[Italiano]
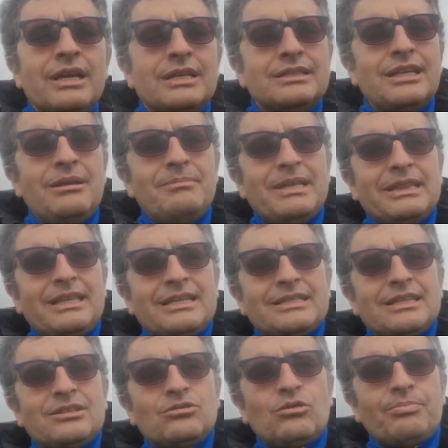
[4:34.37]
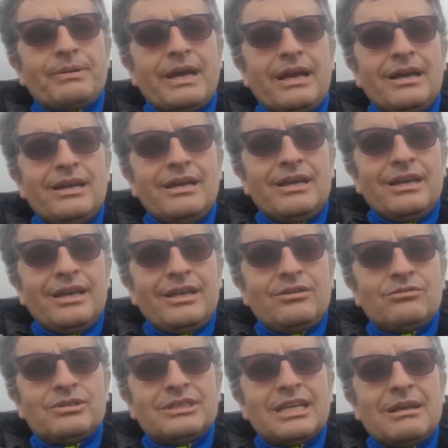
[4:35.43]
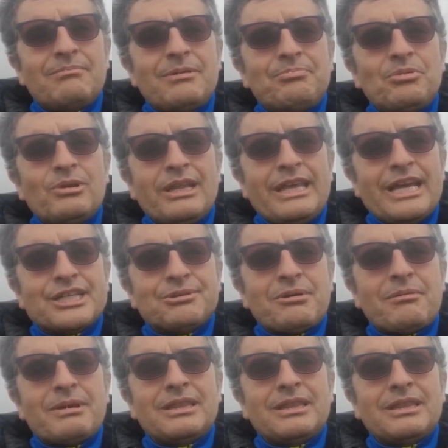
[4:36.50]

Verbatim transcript: Se le mettessi sopra e non sarebbe più la decima,